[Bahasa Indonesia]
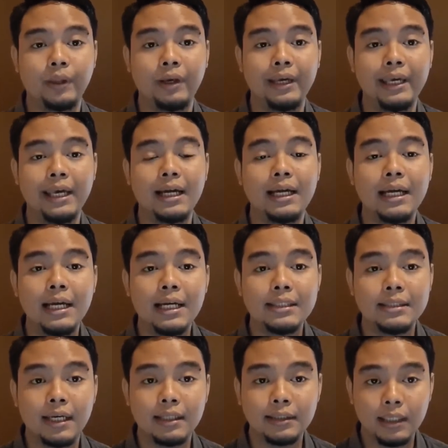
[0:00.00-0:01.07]
Oke ya,
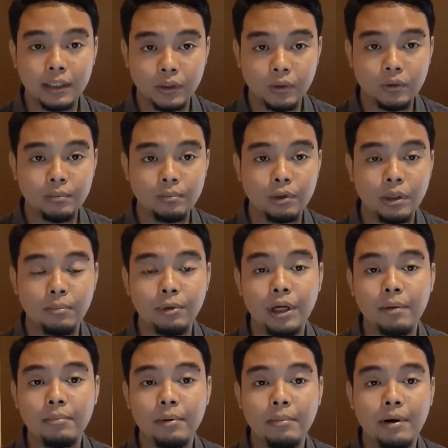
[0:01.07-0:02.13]
saya rasa itu
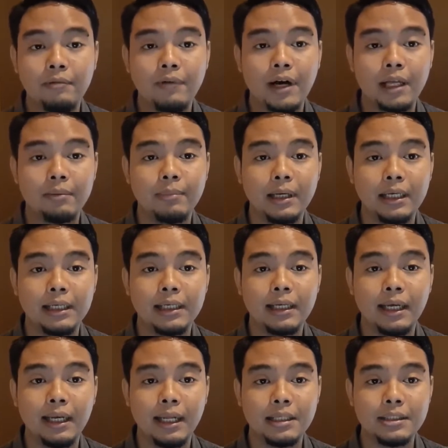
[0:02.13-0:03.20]
mudah-mudahan bermanfaat bagi
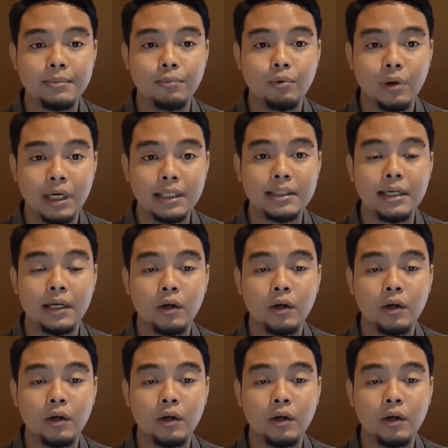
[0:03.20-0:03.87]
kalian semua.